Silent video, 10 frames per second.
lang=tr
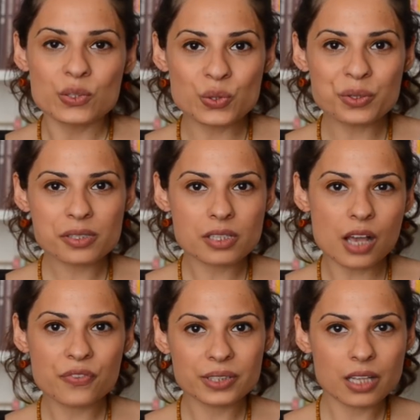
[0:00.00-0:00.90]
Çünkü
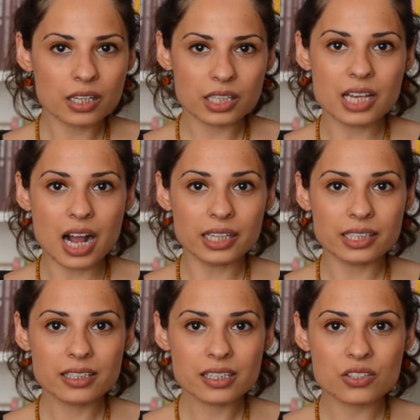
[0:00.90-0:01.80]
sayfalar
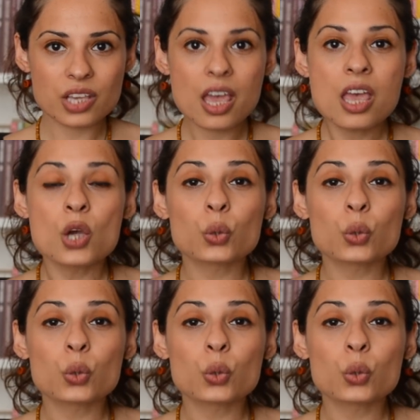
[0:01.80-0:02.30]
ilerledikçe